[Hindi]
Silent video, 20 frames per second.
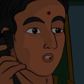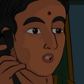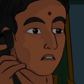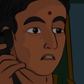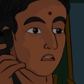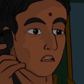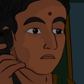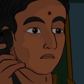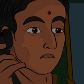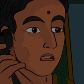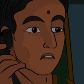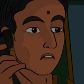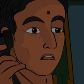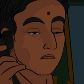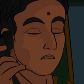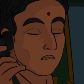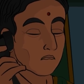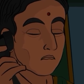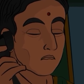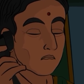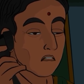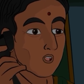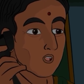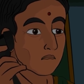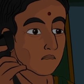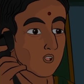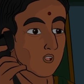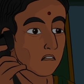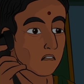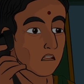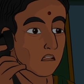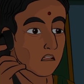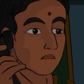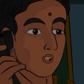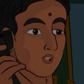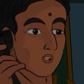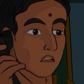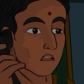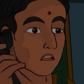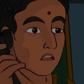मुझे पता है तुम उससे
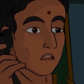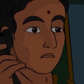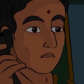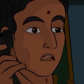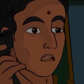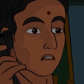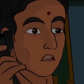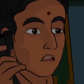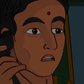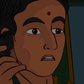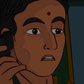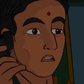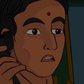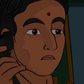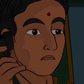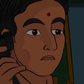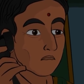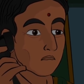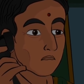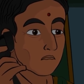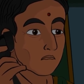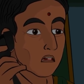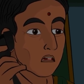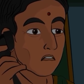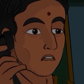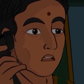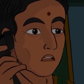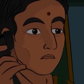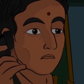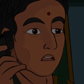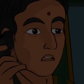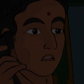बहुत प्यार करते थे लेकिन